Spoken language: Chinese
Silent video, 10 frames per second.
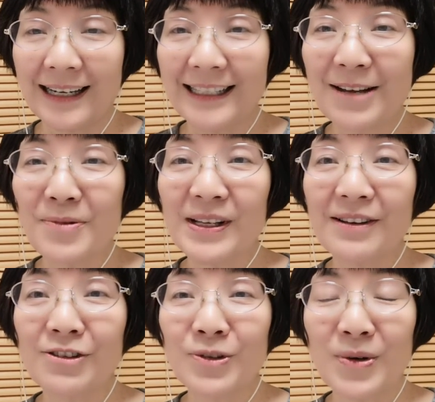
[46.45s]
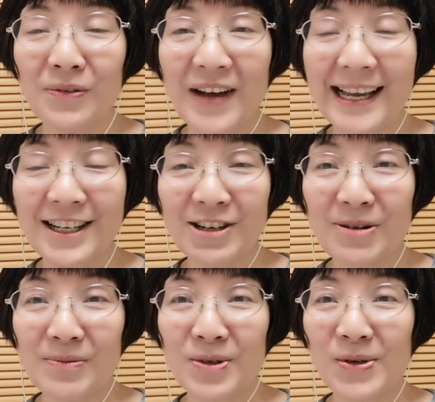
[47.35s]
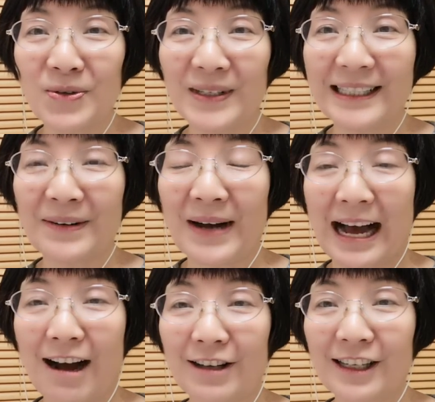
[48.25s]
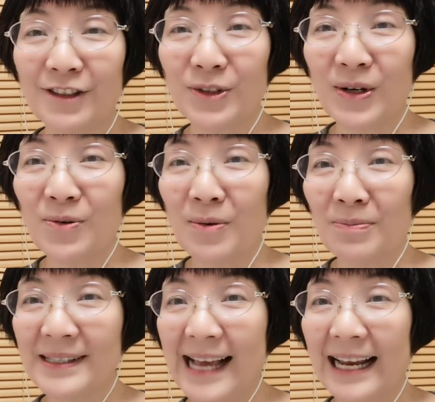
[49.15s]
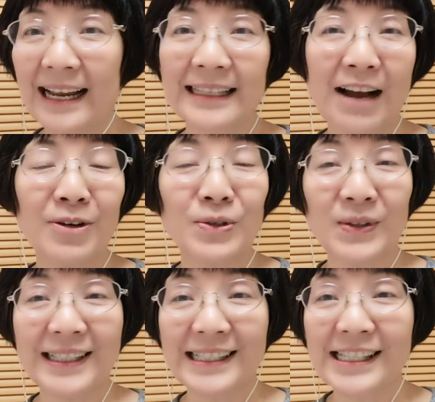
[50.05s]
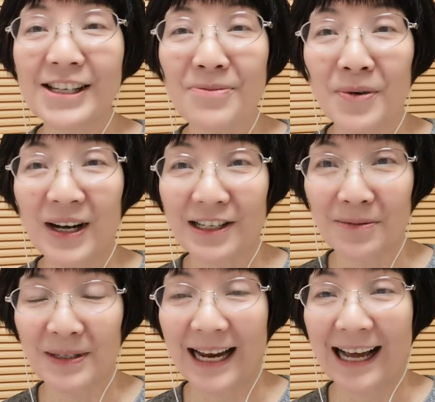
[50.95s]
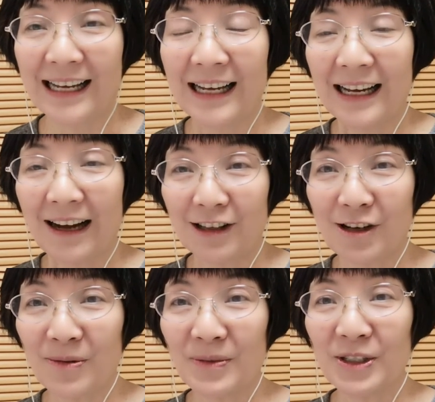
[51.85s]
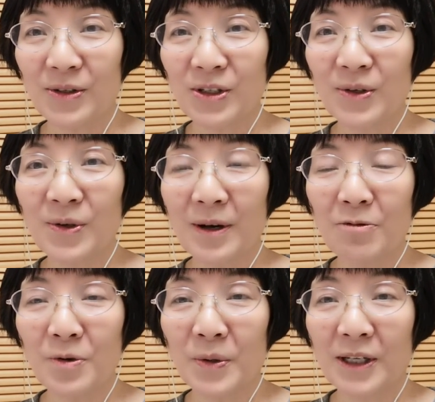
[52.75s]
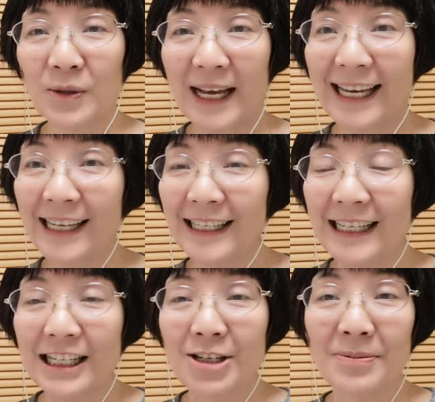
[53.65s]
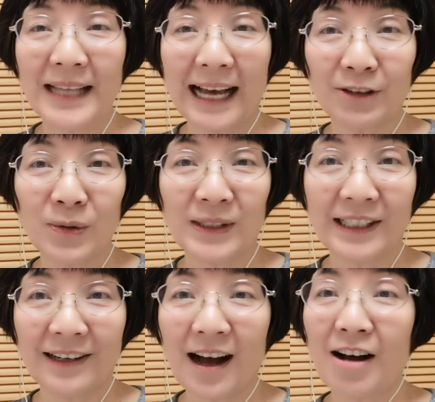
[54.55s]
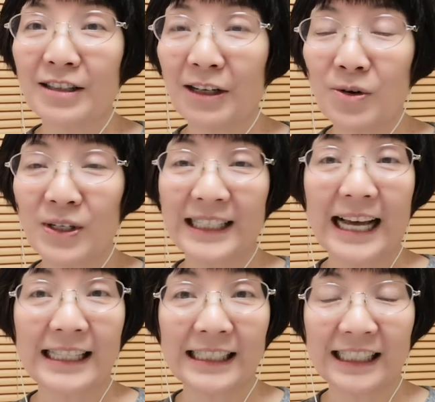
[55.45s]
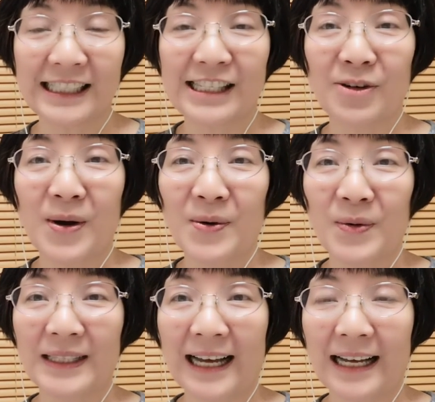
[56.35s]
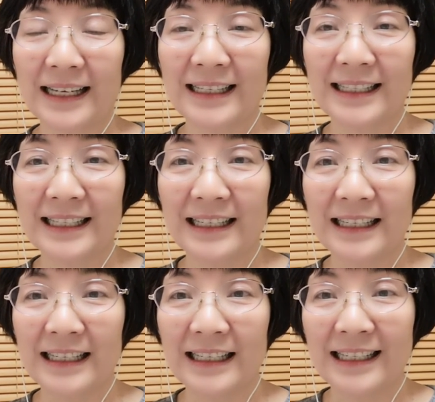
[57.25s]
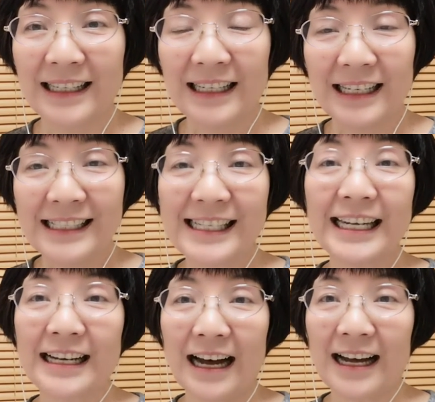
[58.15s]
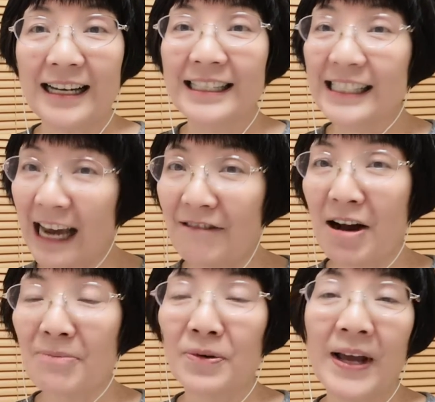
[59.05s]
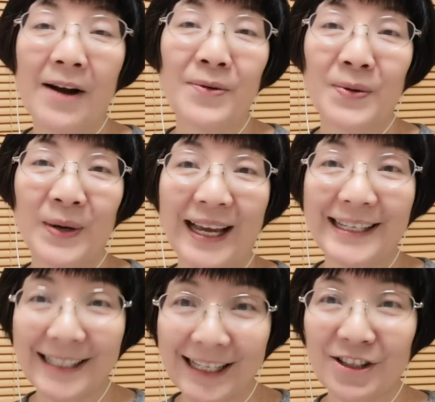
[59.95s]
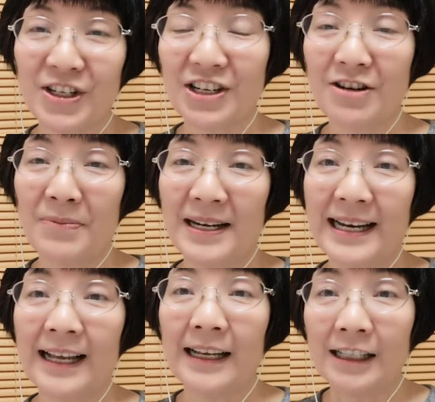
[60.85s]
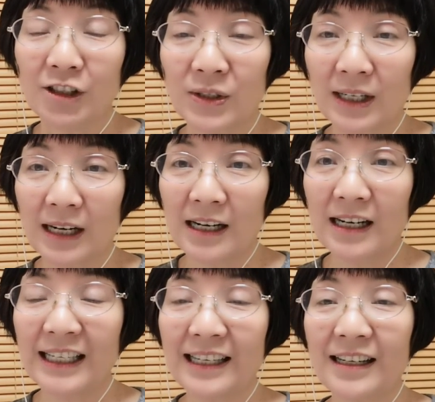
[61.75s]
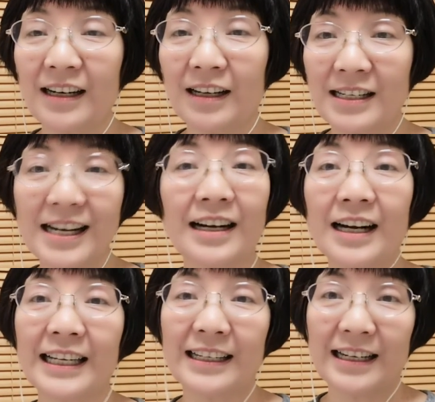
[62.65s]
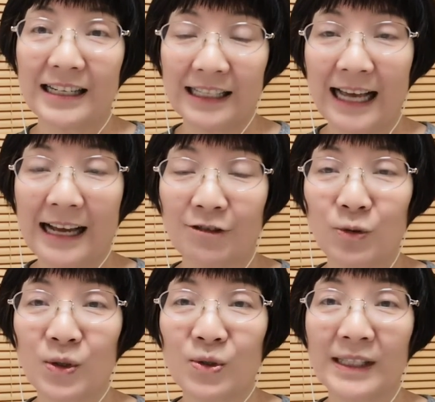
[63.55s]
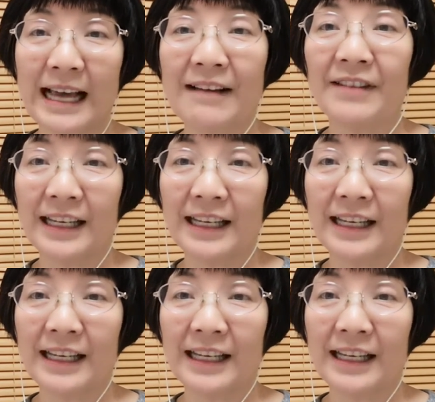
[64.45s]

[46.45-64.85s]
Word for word: 那么，如果翻译成我们中文的话，好像就说“我不在了”，他会觉得寂寞，是不是？好像我们有时候会误会说：“哎，是不是他对我挺好的，或者他挺喜欢我的？”这个。千万不要误会，这就是日本人，就是和一个任何一个人，他如果说单